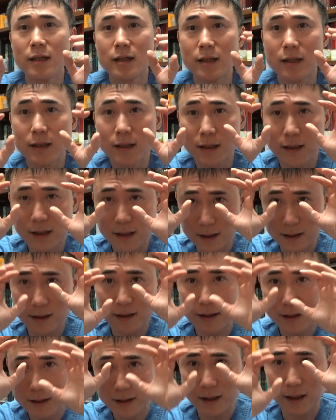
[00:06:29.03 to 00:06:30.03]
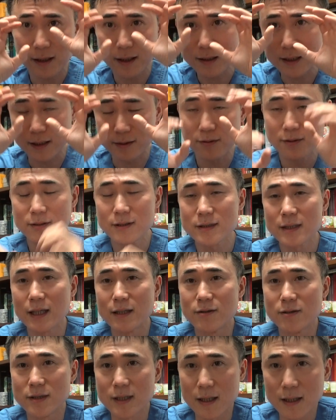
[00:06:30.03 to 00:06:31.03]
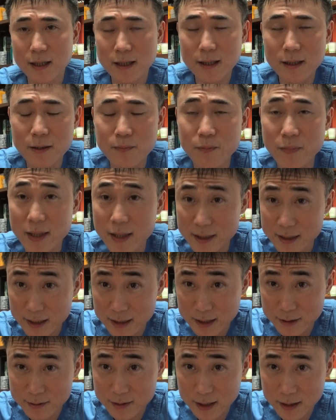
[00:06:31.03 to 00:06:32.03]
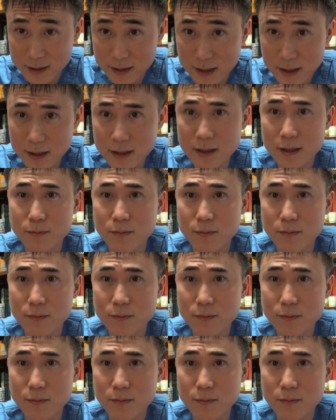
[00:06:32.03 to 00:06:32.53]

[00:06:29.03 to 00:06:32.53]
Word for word: えー、高さの左右差が目立たなくなって、